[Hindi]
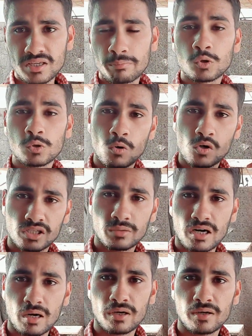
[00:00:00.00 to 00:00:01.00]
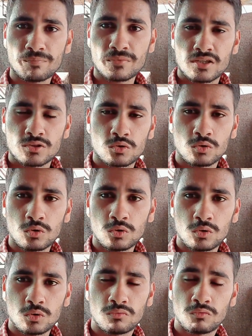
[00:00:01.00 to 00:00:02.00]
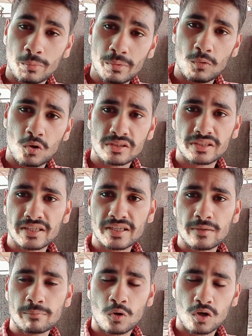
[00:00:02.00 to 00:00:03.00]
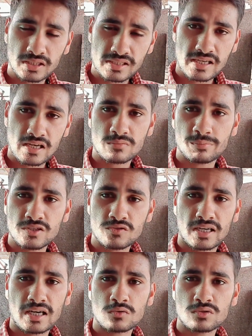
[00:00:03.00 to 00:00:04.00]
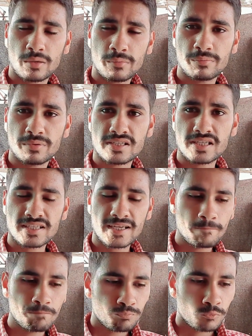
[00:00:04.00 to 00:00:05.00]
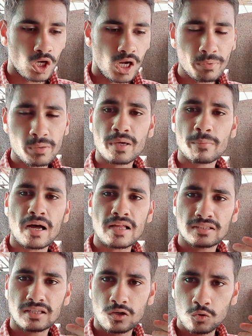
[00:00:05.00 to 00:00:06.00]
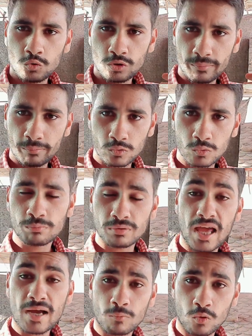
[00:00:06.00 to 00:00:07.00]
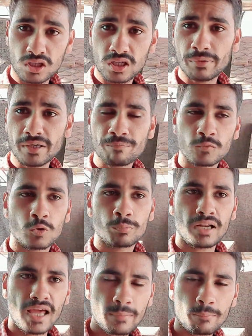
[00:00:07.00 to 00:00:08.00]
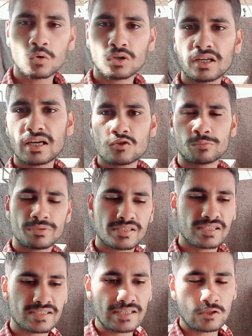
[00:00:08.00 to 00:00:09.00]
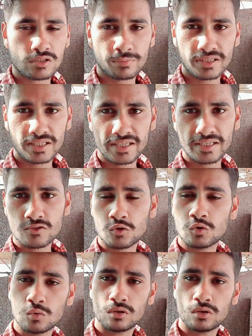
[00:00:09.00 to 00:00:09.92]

ब्लू मोटल ब्रामा तो वो भी बहुत रेयर है बहुत अच्छा उसमें जो है ना उसका भी बिज़नेस है तो अभी मैं बात कर रहा हूँ क्योंकि ब्लू ब्लैक मोटेड पे तो ब्लैक मोटेड का जो बिज़नेस है उसमें देखें जो